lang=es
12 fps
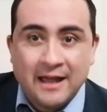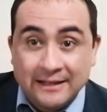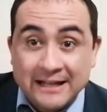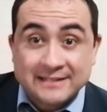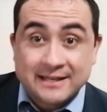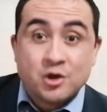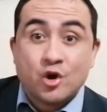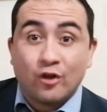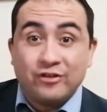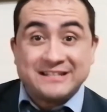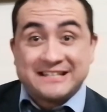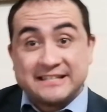Y el Señor nos
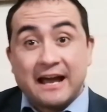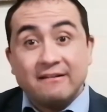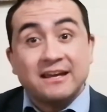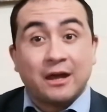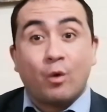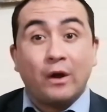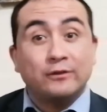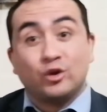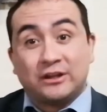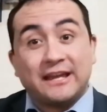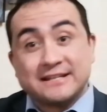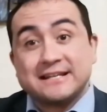dice, sabes que cuando
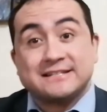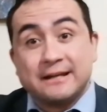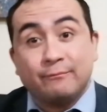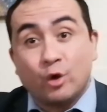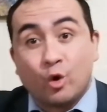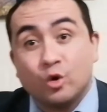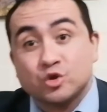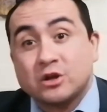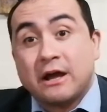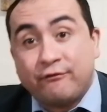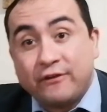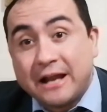estás haciendo incluso
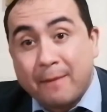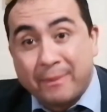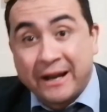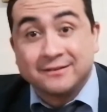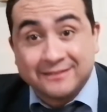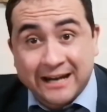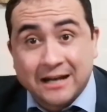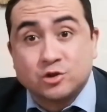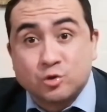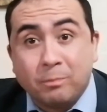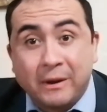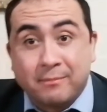la fila para entrar al
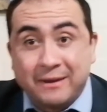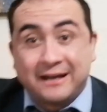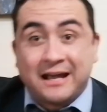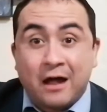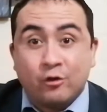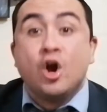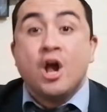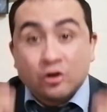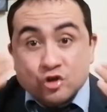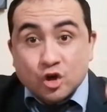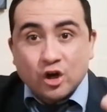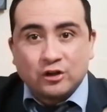supermercado,
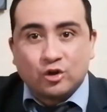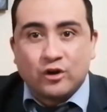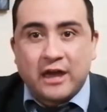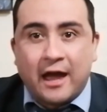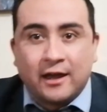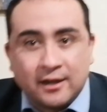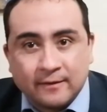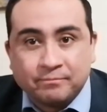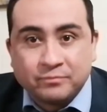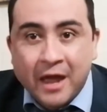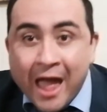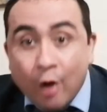yo estoy ahí.
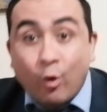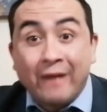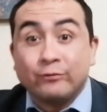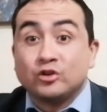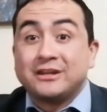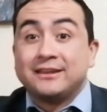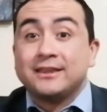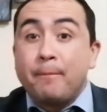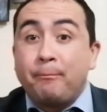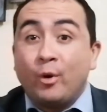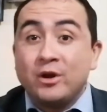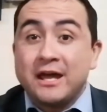Cuando te estás
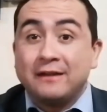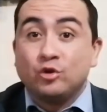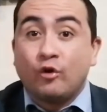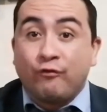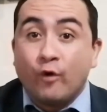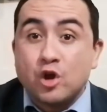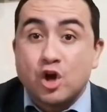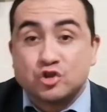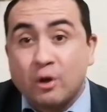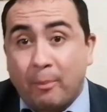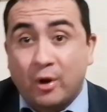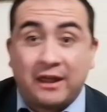poniendo
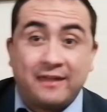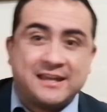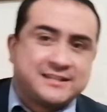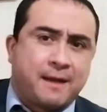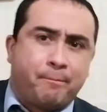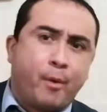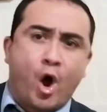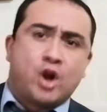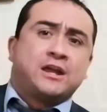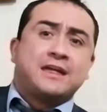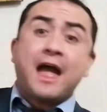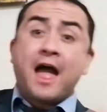furioso porque dices, ¿por
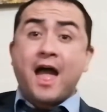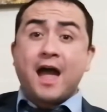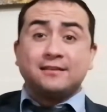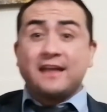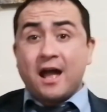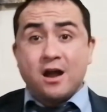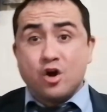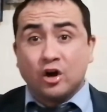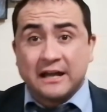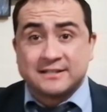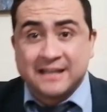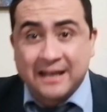qué tengo
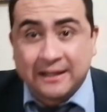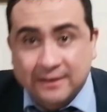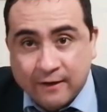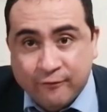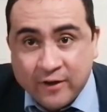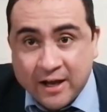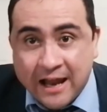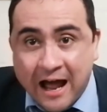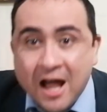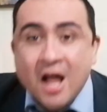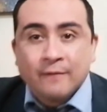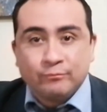que hacer esta fila?
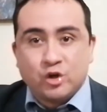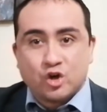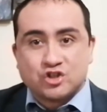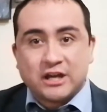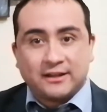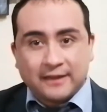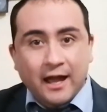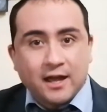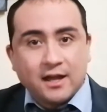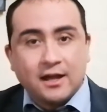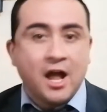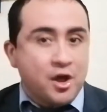Dios está
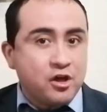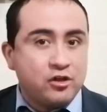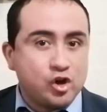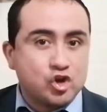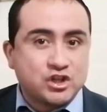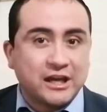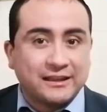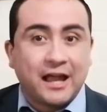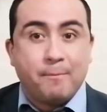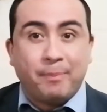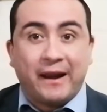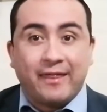ahí. Y Dios está
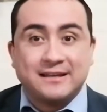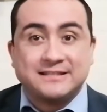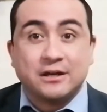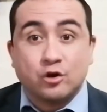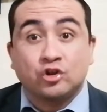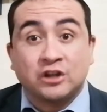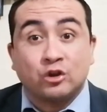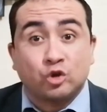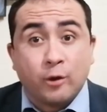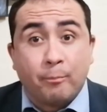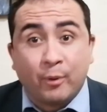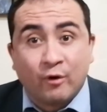ahí para decirnos, te
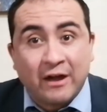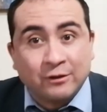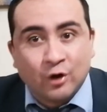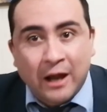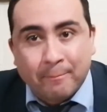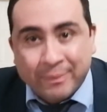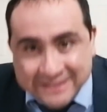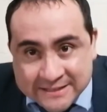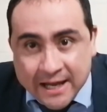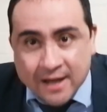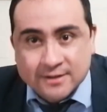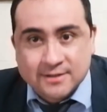estoy probando la
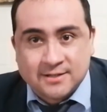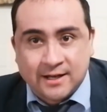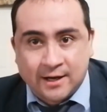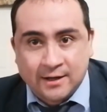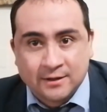paciencia.